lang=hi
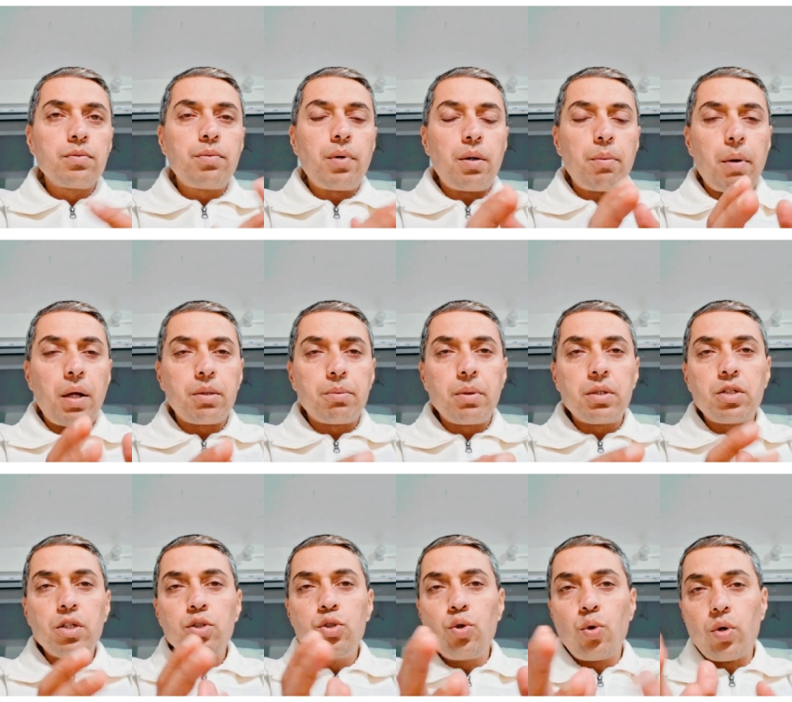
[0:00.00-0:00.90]
परमात्मा
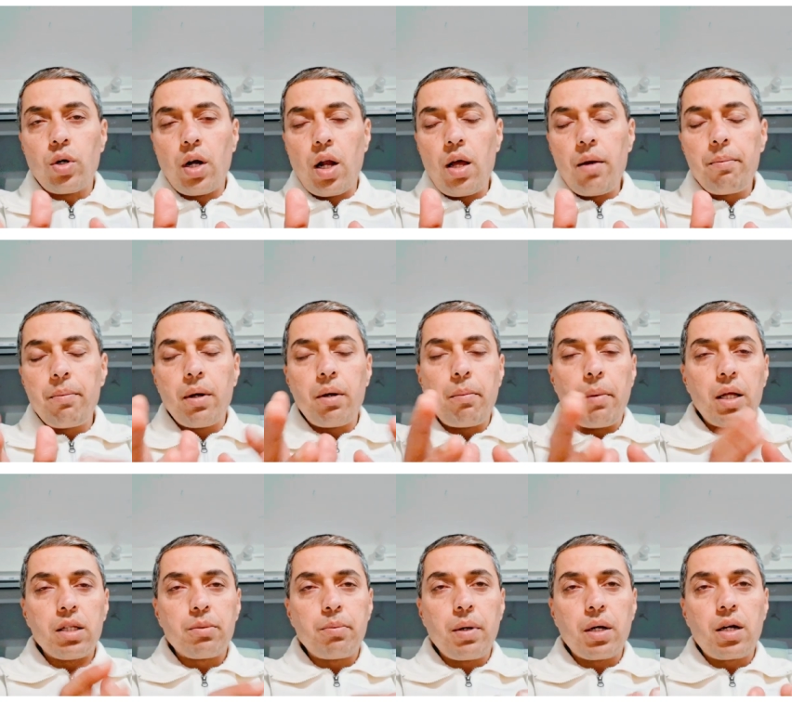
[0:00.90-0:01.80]
से जोड़ना
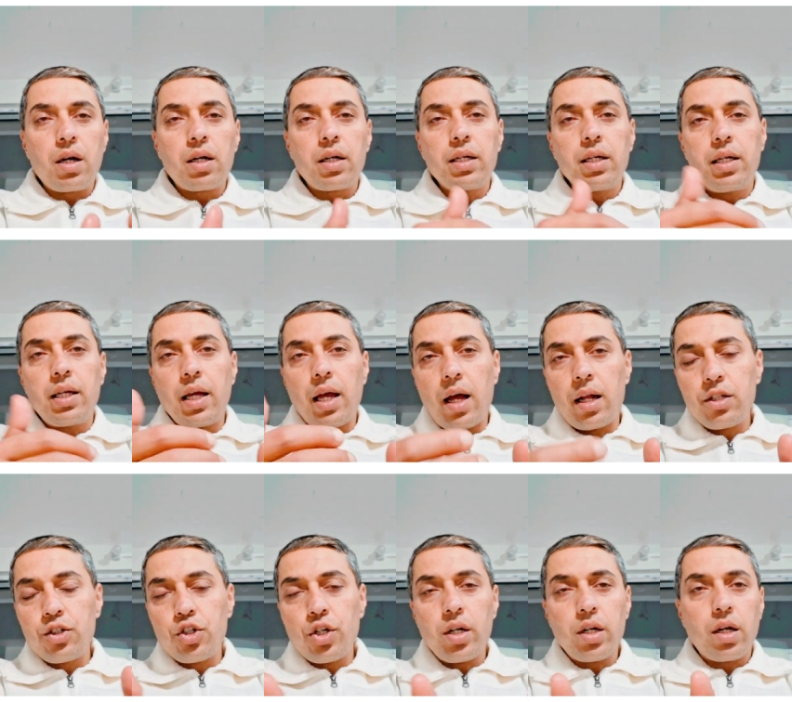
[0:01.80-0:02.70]
परमात्मा का ज्ञान
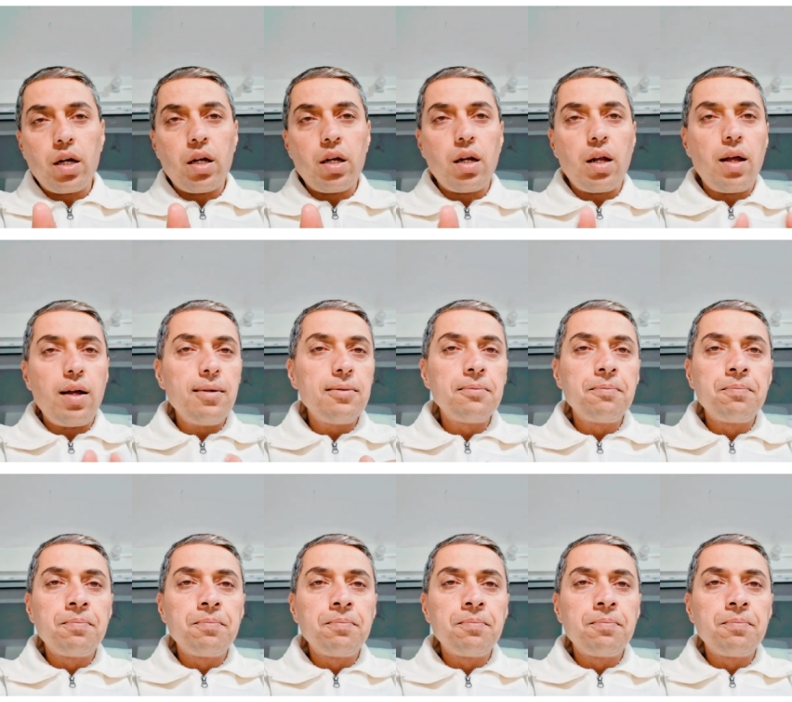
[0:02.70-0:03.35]
शेयर करना